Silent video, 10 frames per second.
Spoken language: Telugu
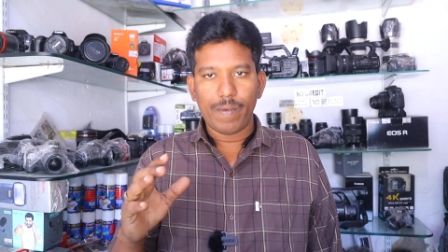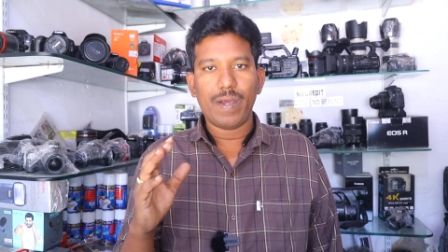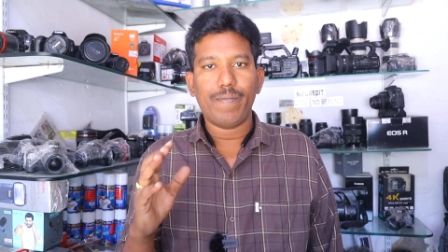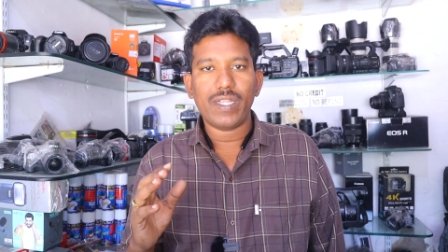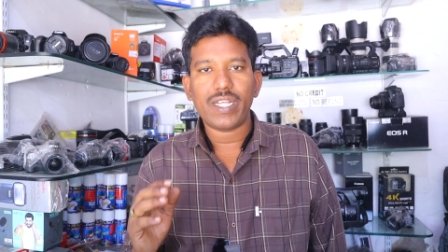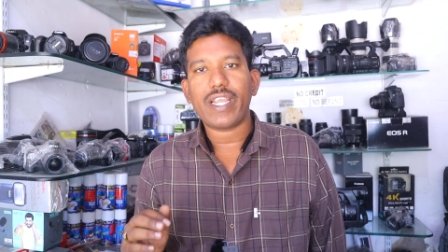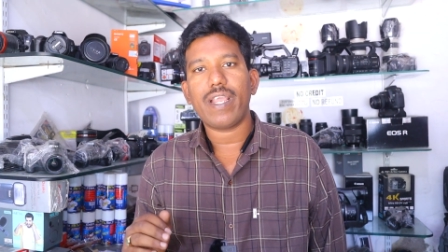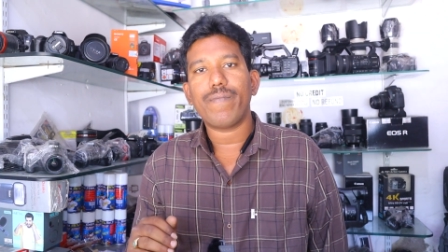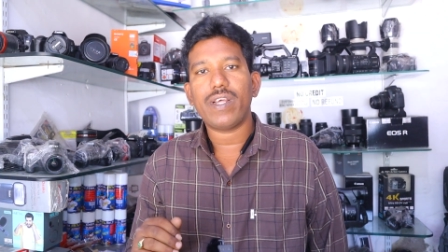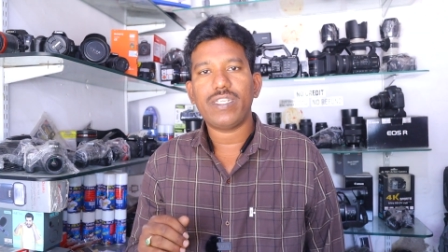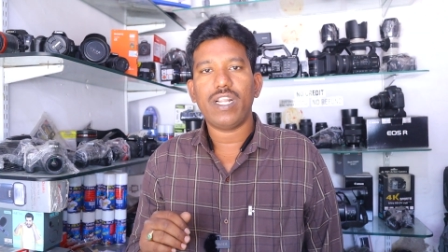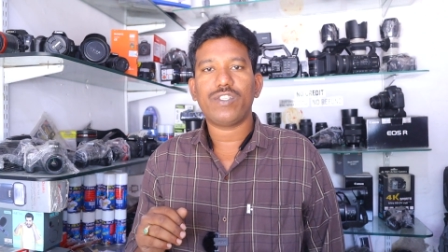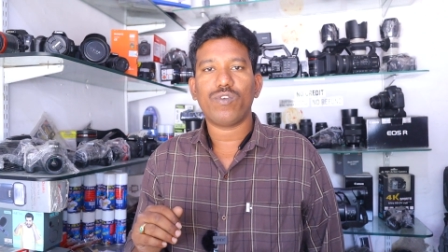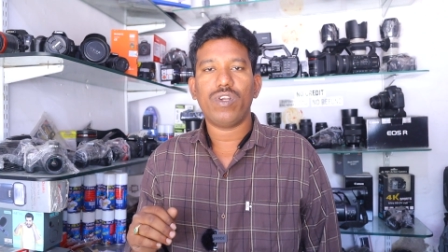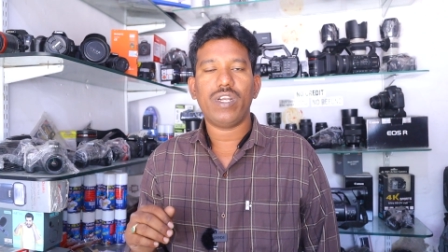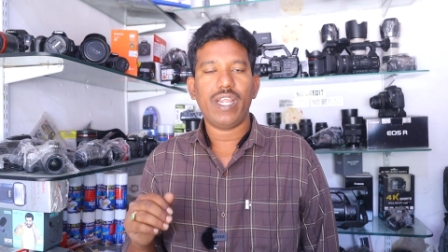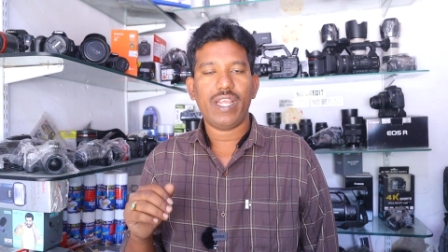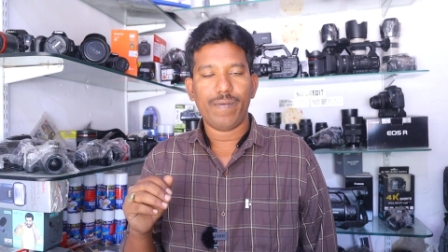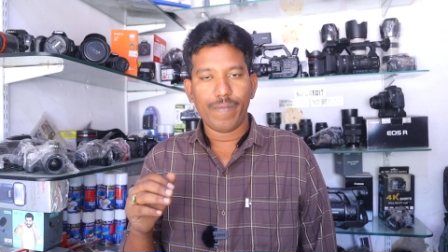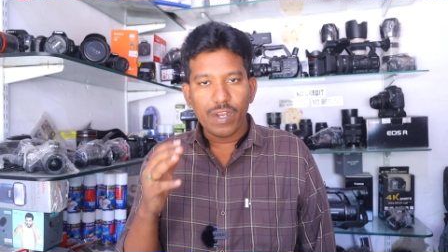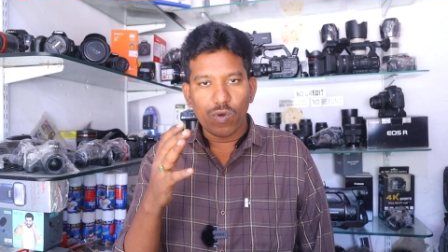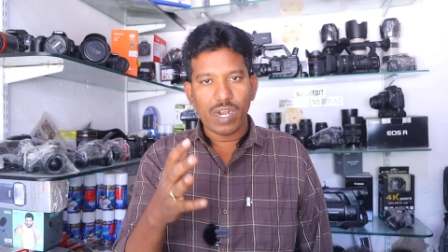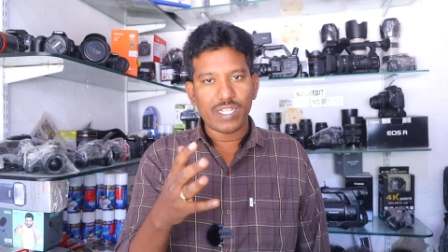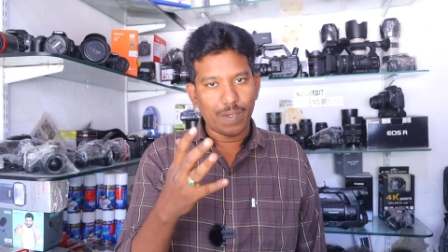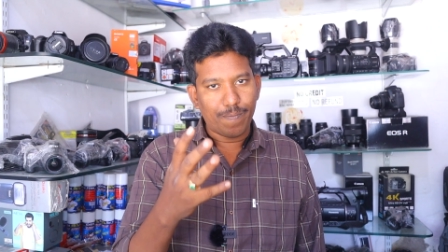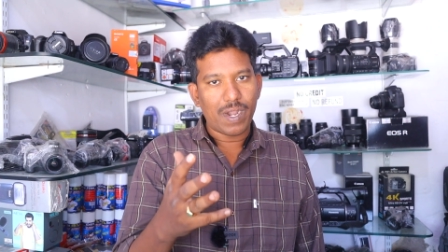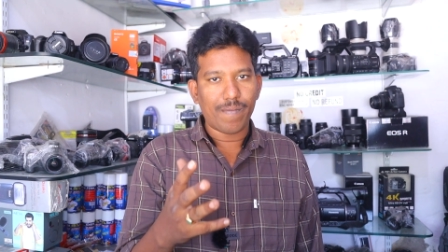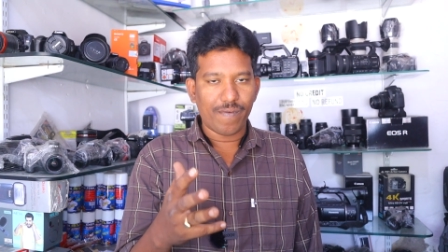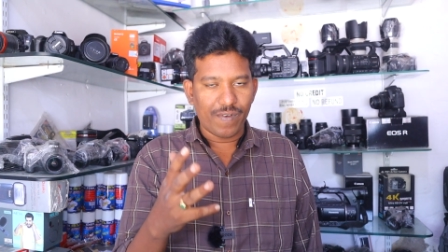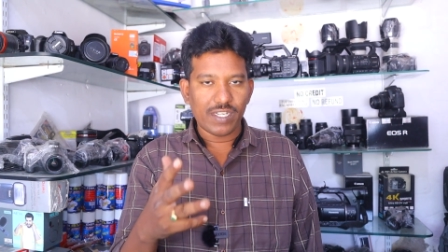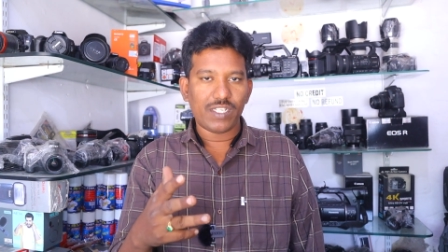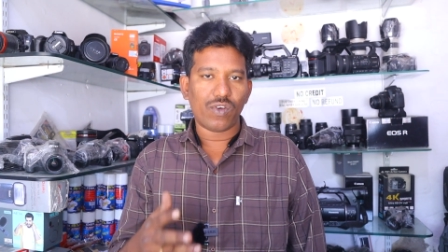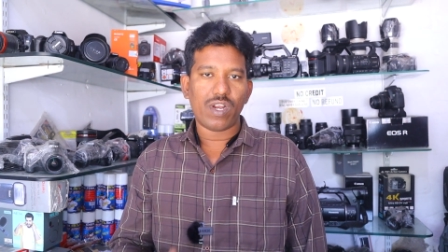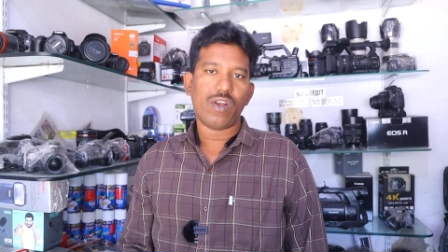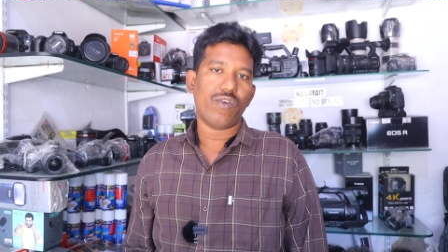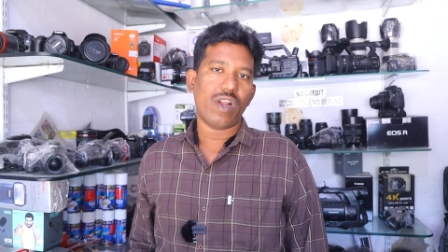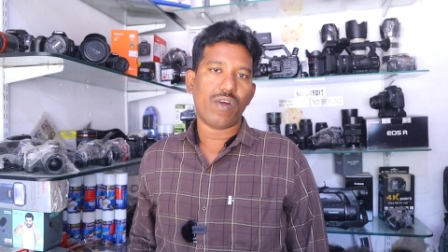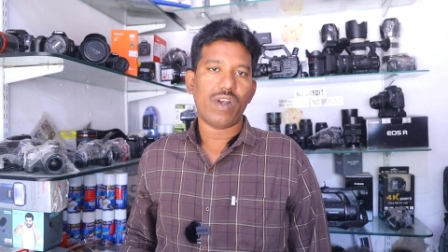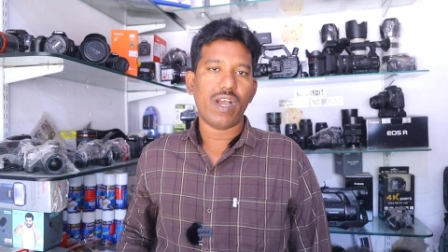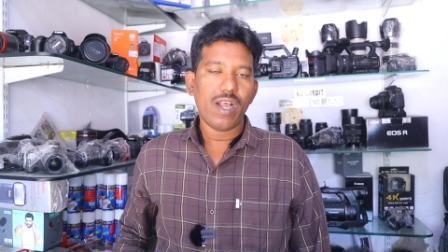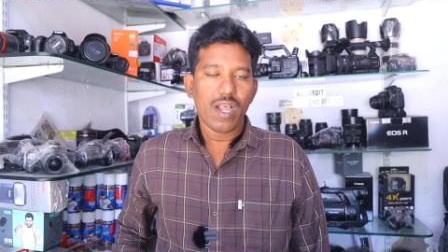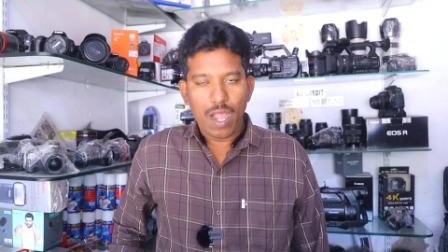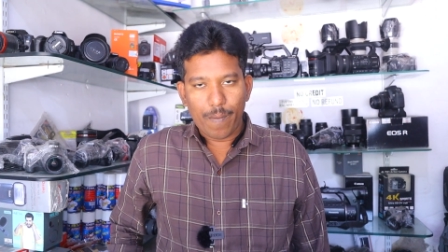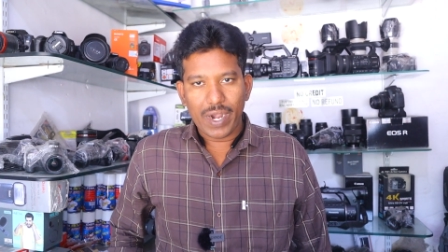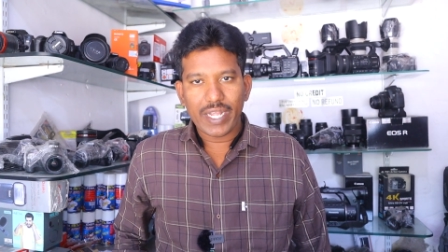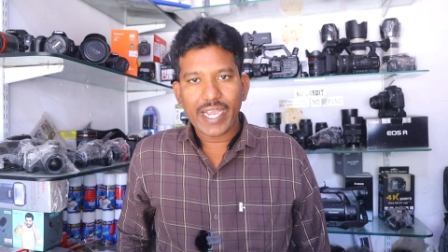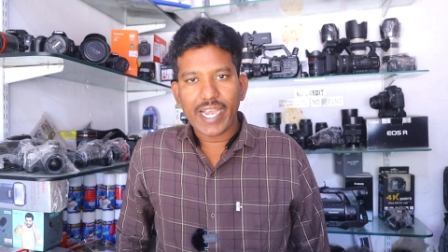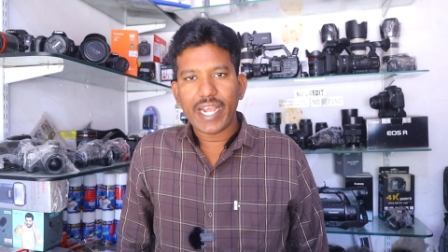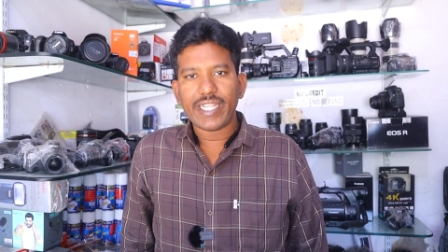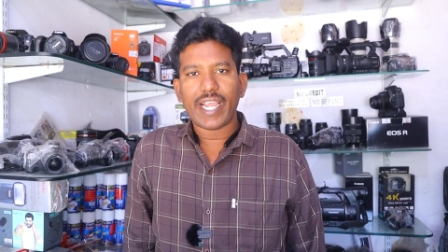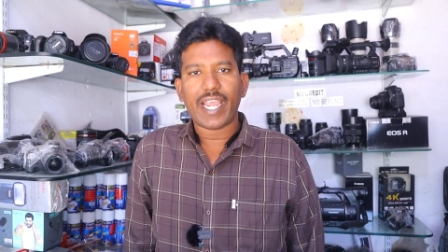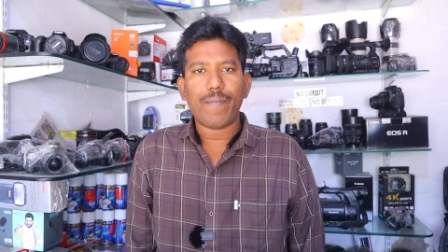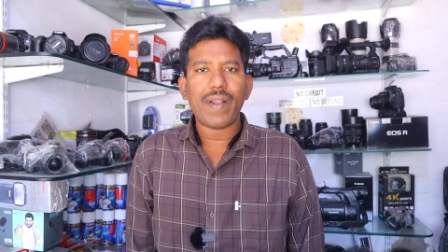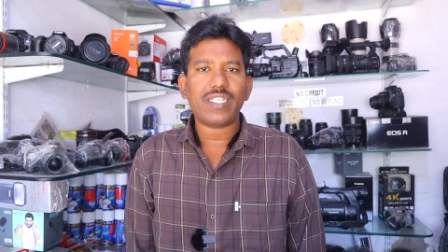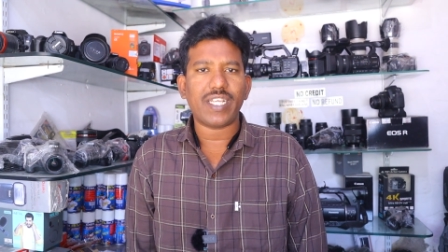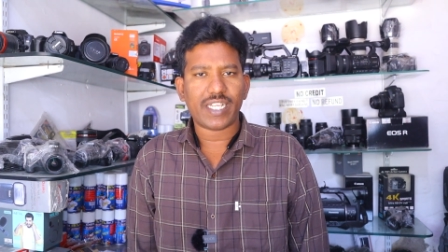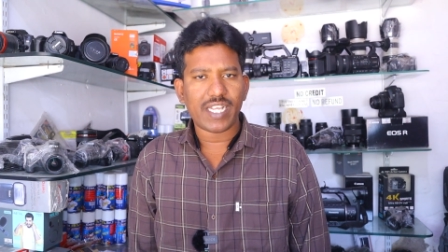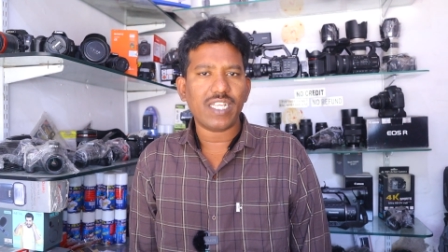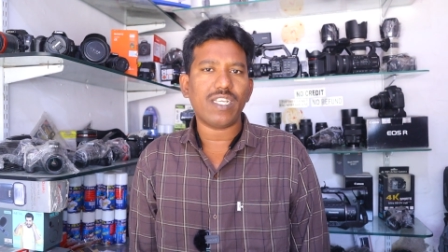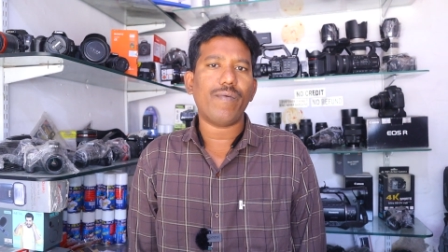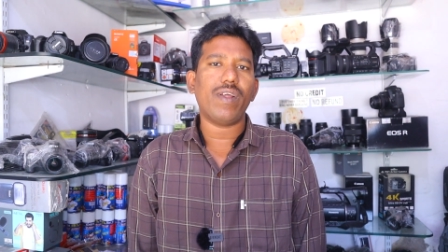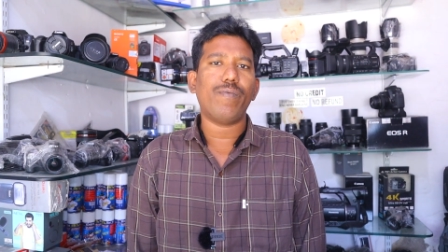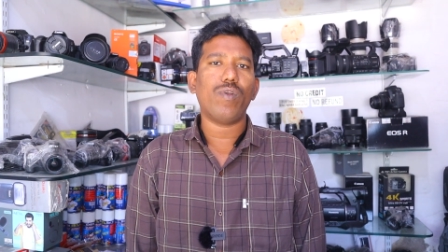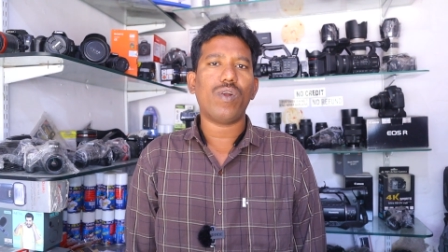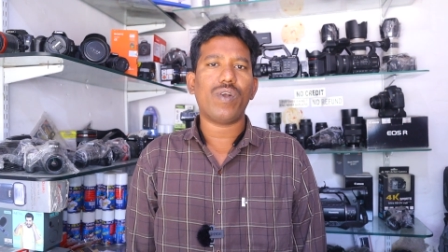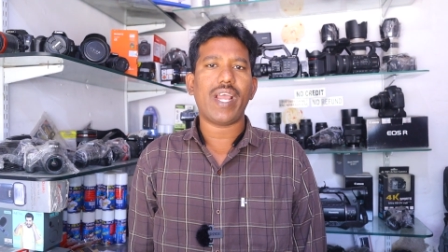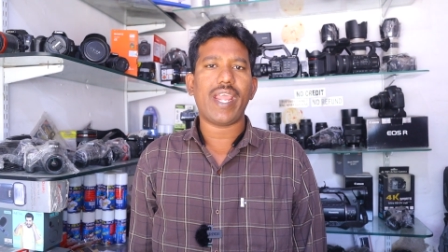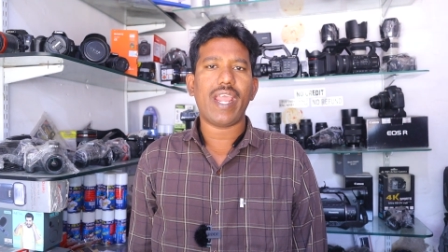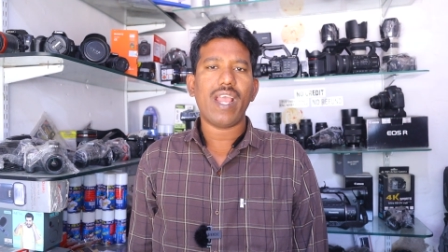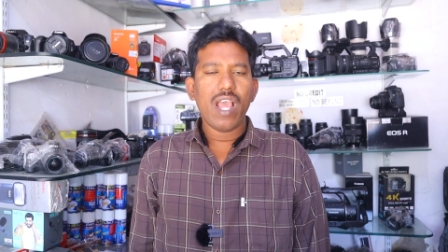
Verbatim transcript: మన మంతా కెమెరా సేల్స్ గురించి మీరు కూడా చెప్పండి మీ ఫ్రెండ్స్ ఎవరైనా ఉన్నా కూడా మన దగ్గర అయితే కెమెరాస్ ఎక్స్చేంజ్ అవైలబుల్ ఉంటాయి